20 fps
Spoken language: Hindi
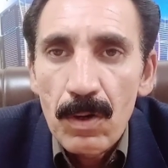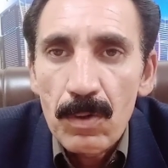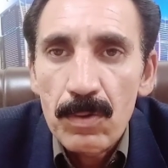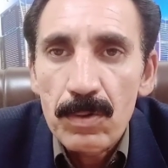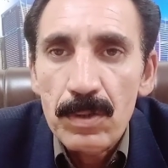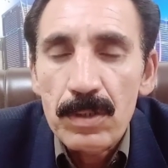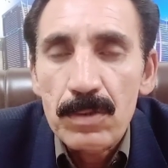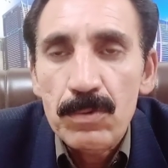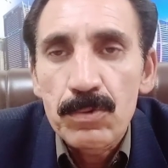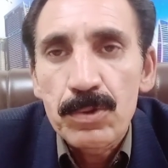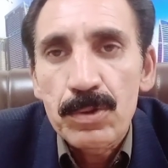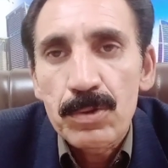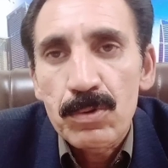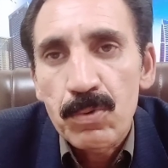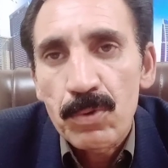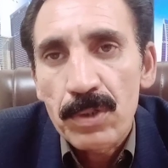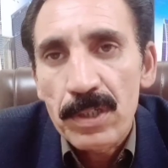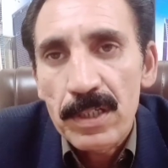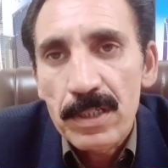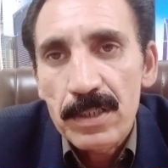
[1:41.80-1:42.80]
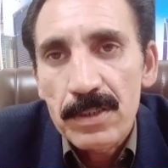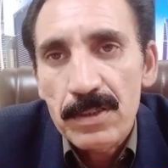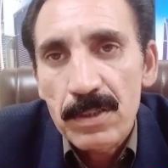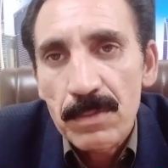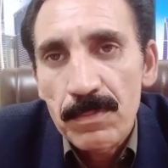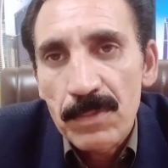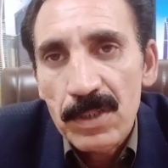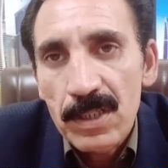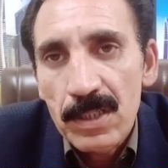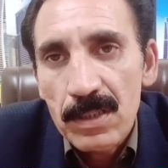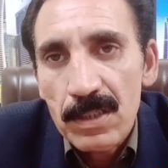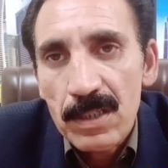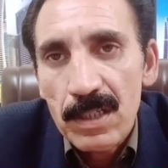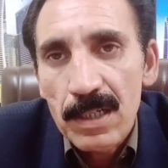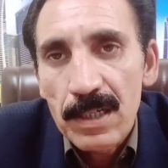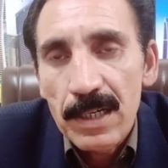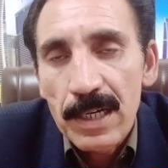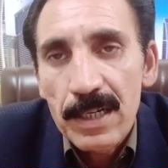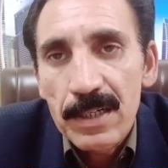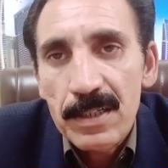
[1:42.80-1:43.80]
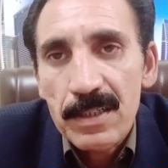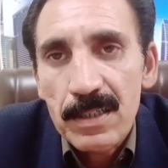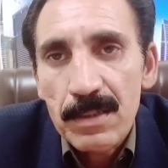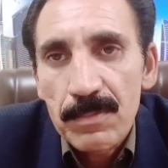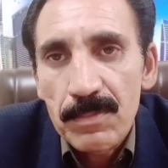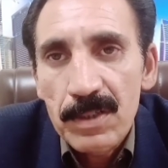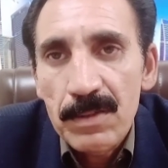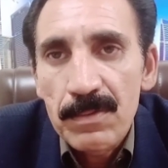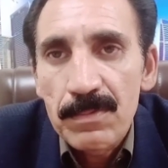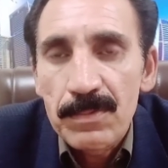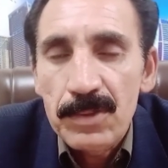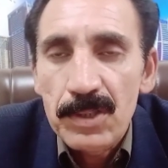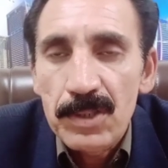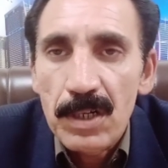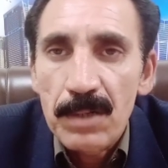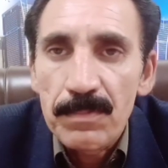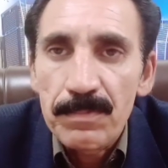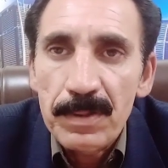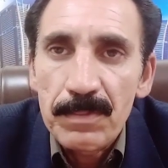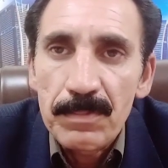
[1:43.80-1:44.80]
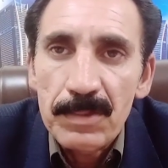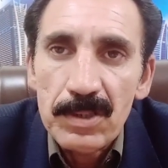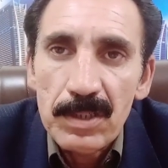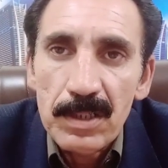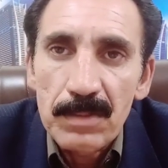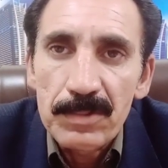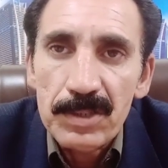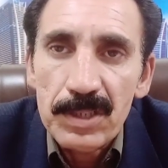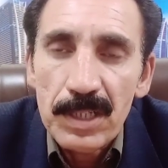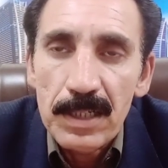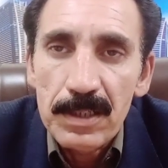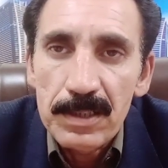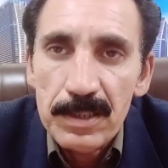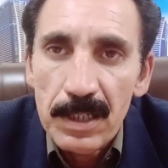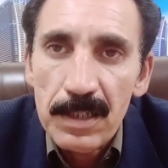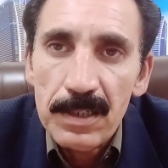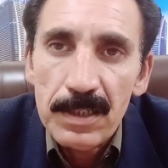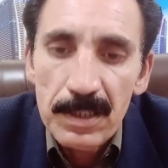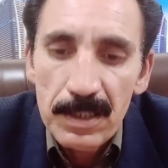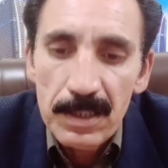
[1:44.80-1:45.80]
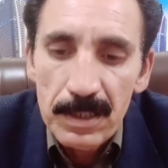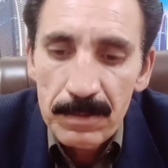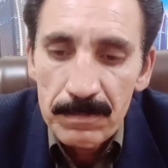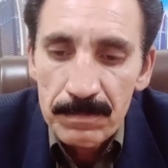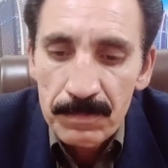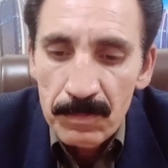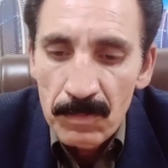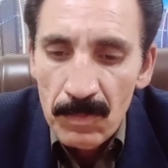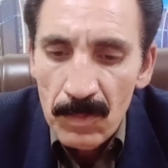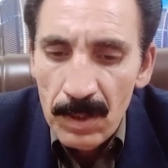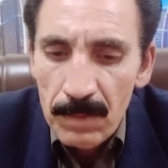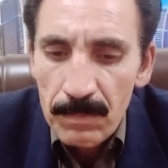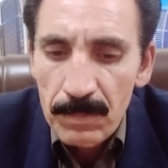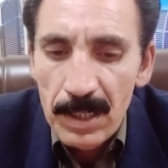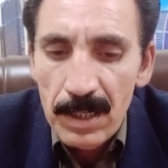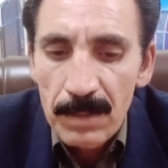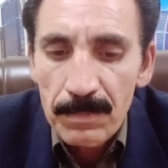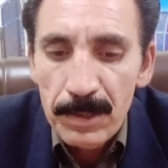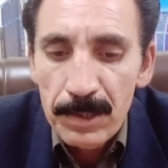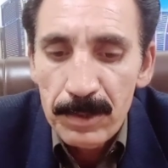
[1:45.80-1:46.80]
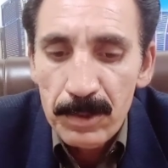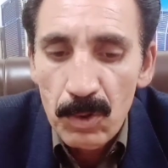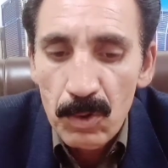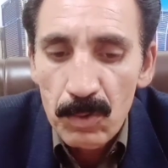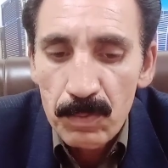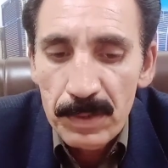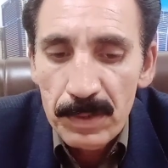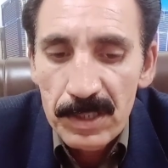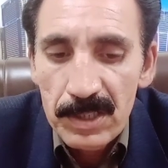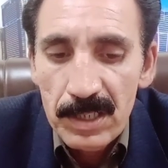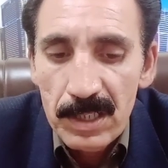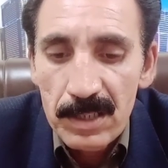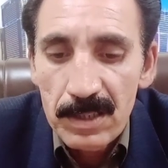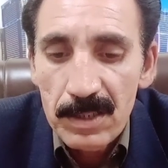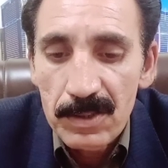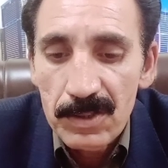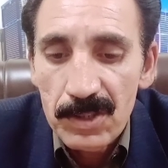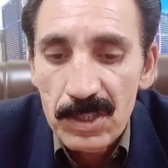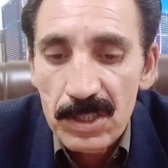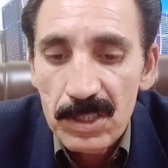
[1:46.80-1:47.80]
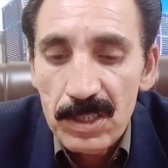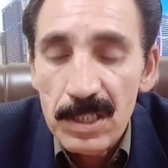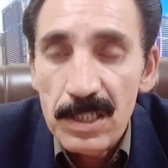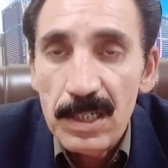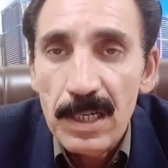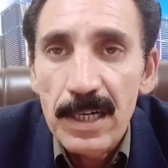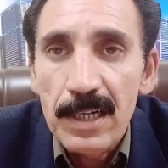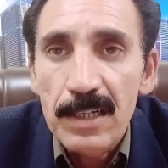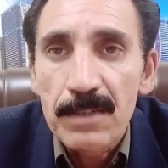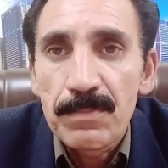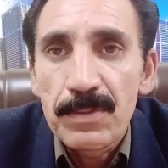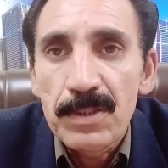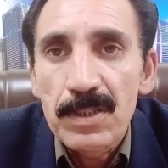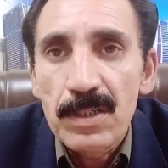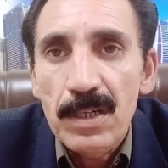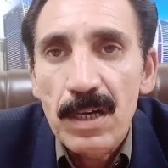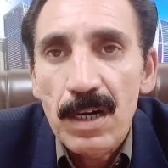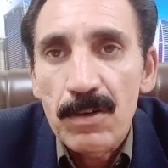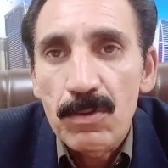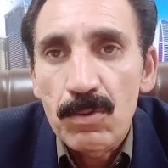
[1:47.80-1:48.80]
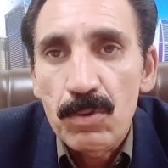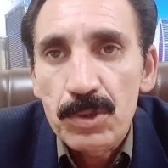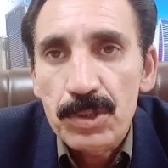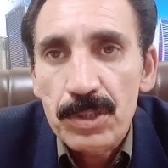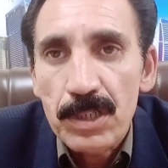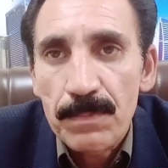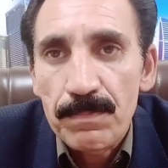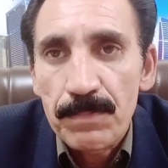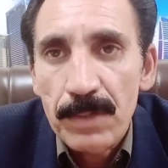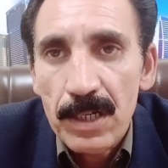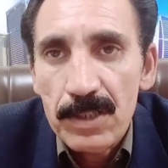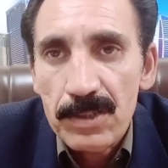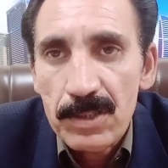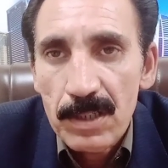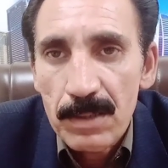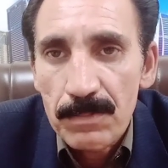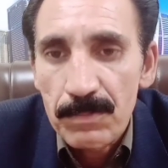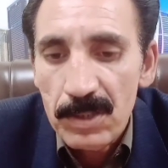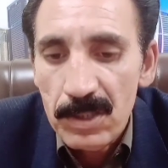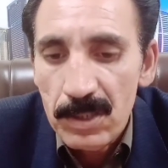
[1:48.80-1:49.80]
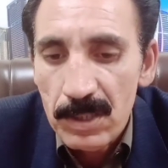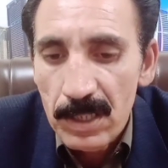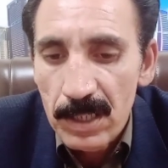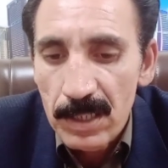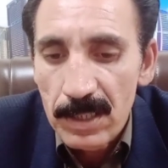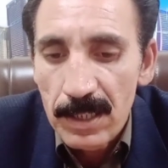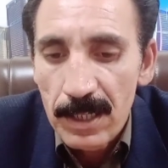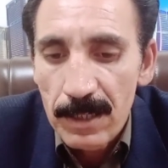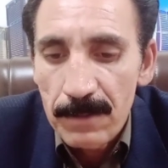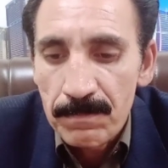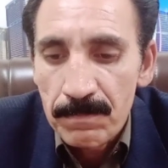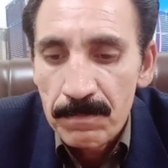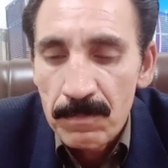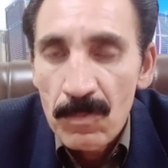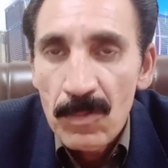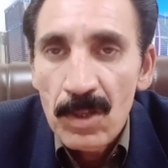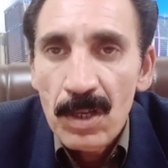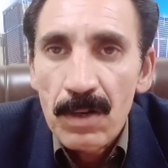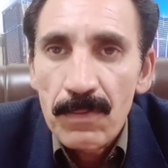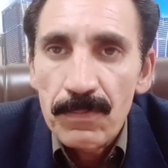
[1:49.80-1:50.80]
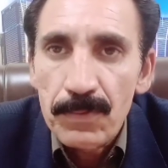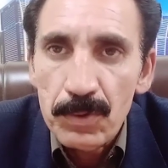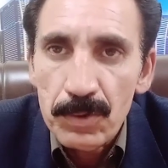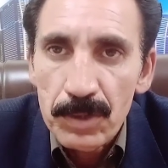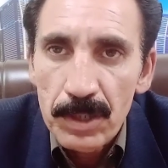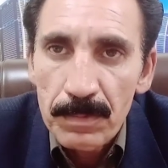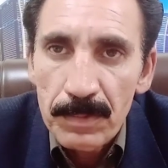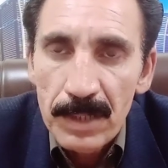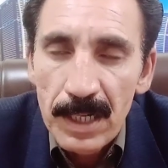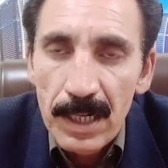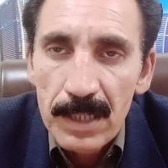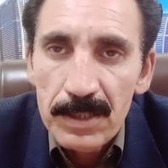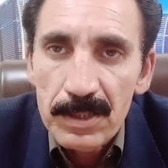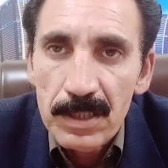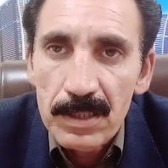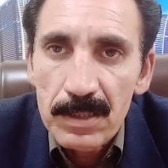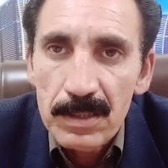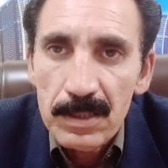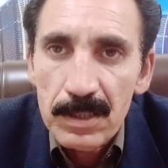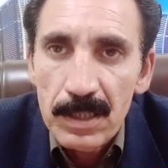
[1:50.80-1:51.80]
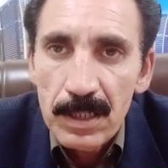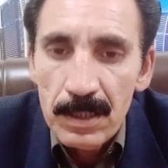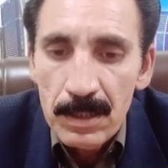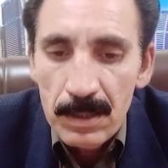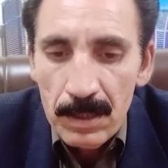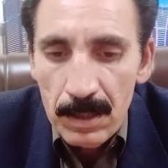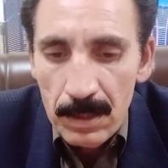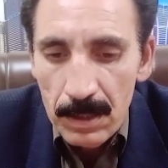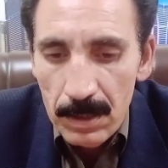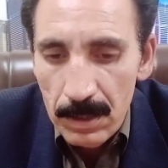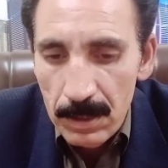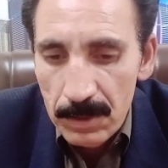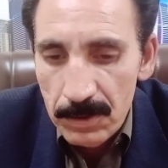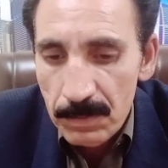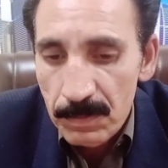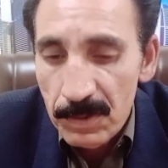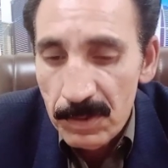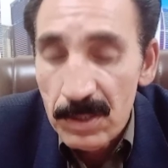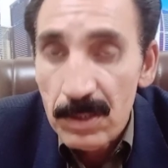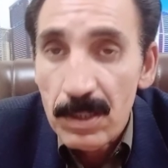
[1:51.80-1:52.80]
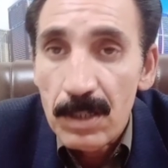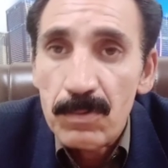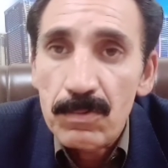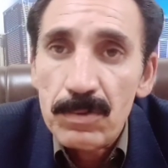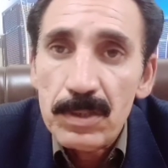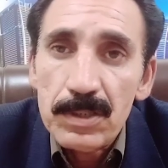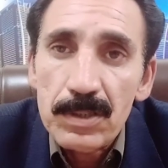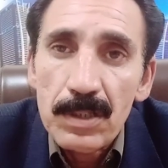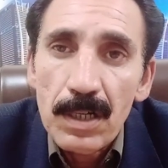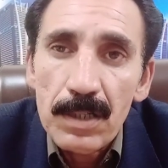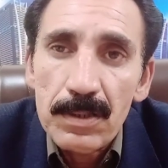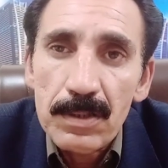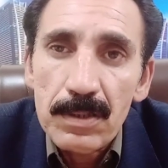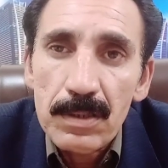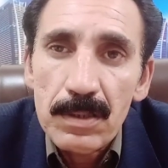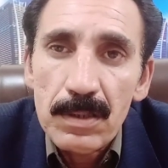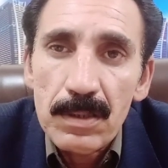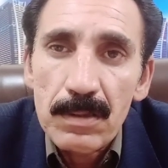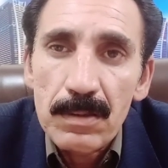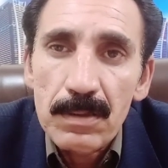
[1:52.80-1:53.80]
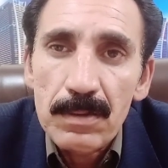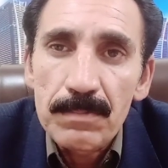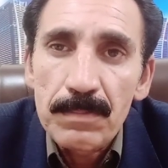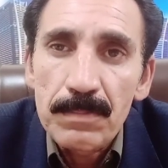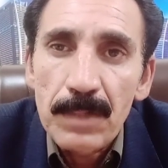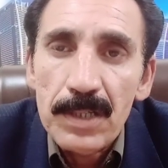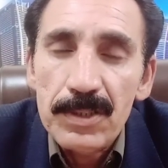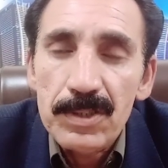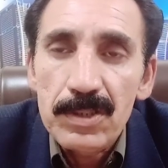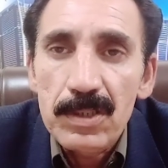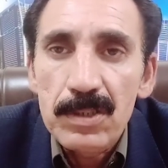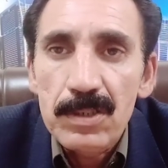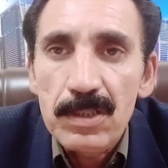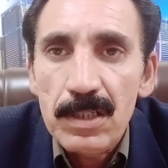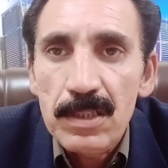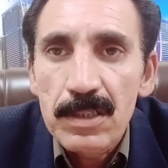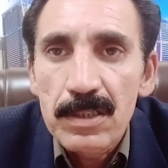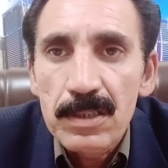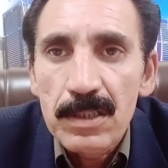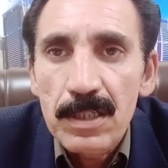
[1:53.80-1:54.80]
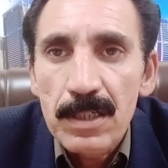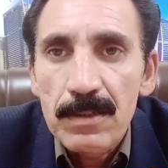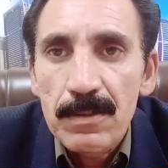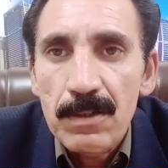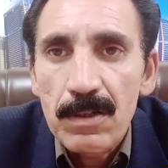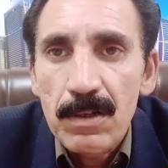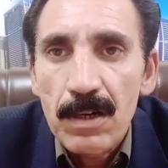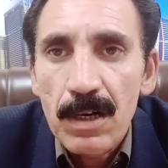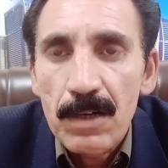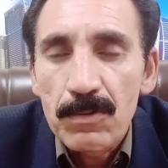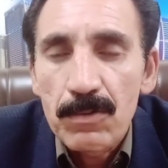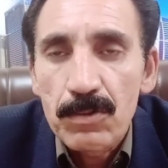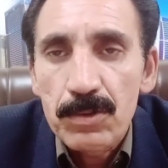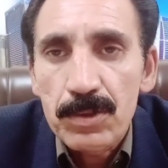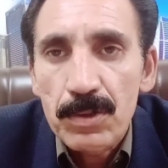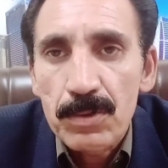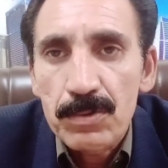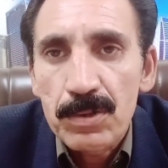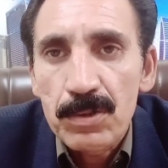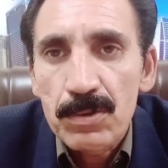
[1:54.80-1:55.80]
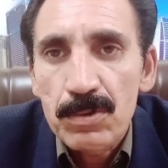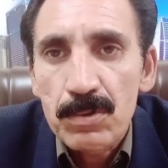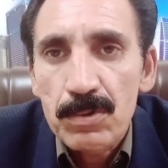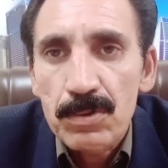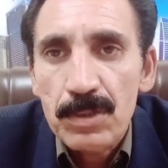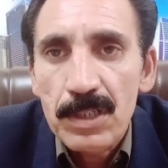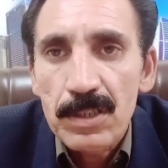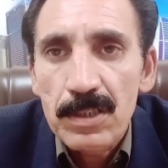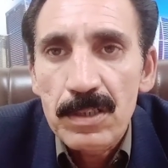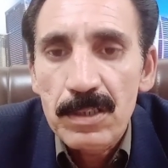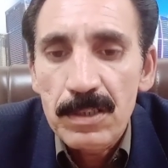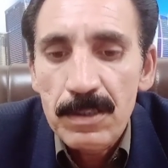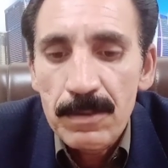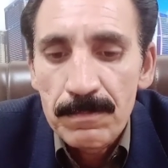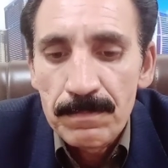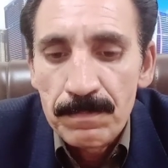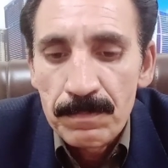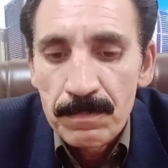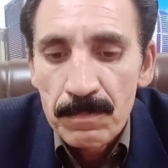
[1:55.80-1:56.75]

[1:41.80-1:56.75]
और कुछ थोड़े ज़मीन के लैंड के भी यहाँ पर मसले मसाइल चल रहे हैं मकमल तौर पर सेक्टर जी की लैंड भी आवोश के पास अभी नहीं है फ्यूचर में आ सकती है ज़मींदारों के साथ बातचीत चल रही है आगोश हाउसिंग सोसाइटी की